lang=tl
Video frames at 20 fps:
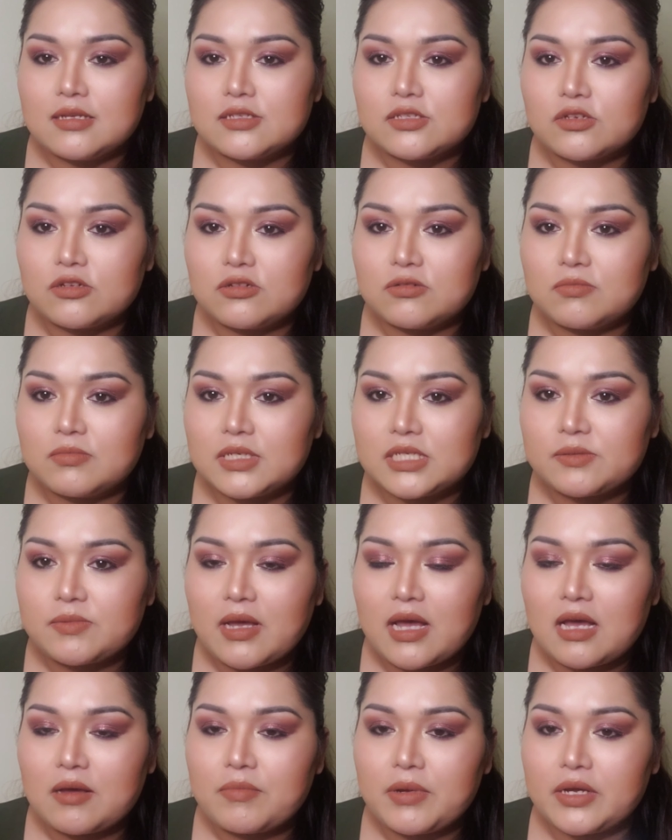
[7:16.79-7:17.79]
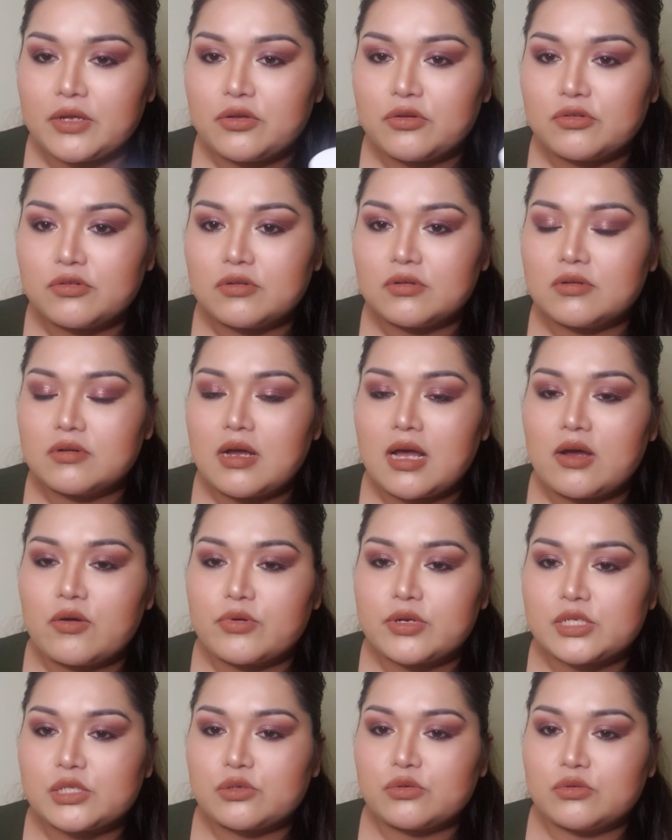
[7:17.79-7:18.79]
So mas mahaba yung
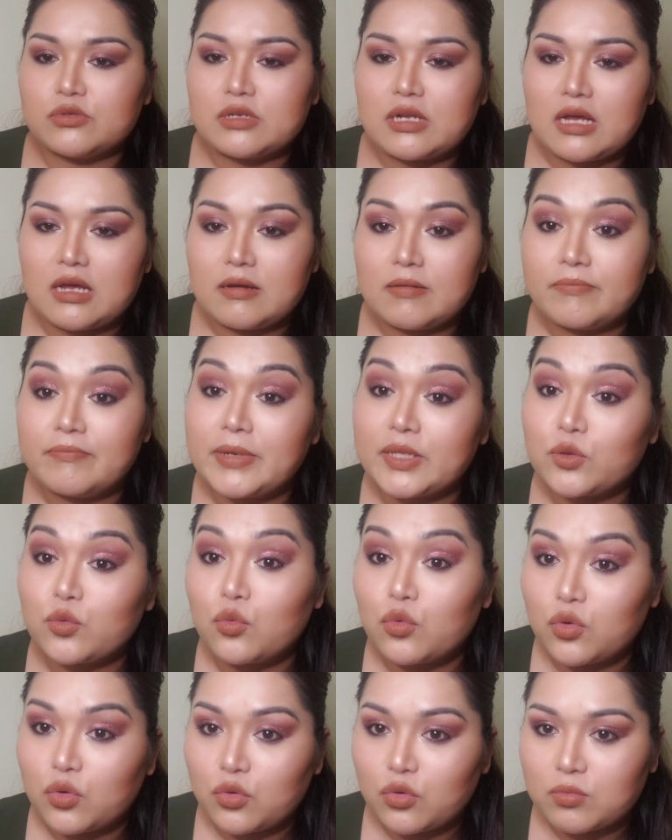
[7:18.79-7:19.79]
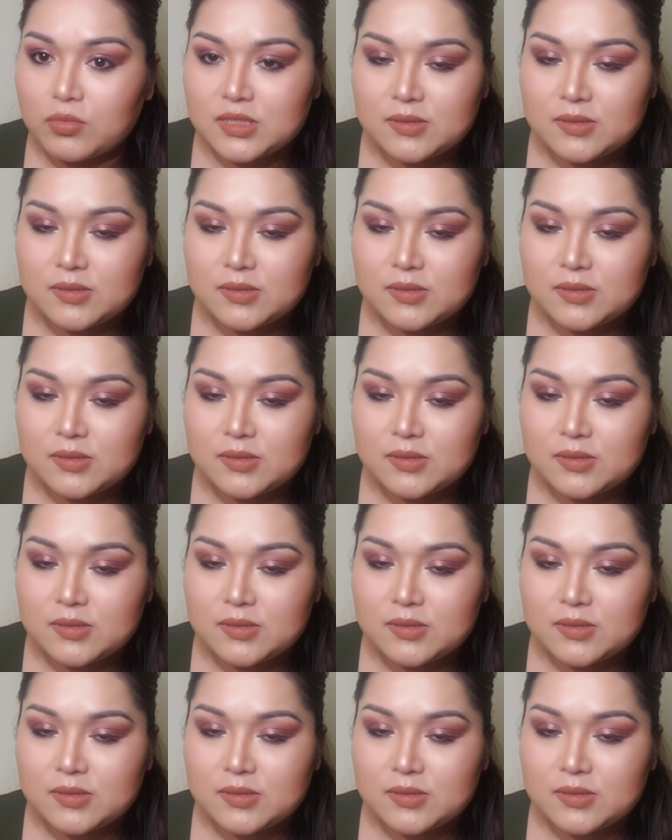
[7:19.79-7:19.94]
hours ko na matulog,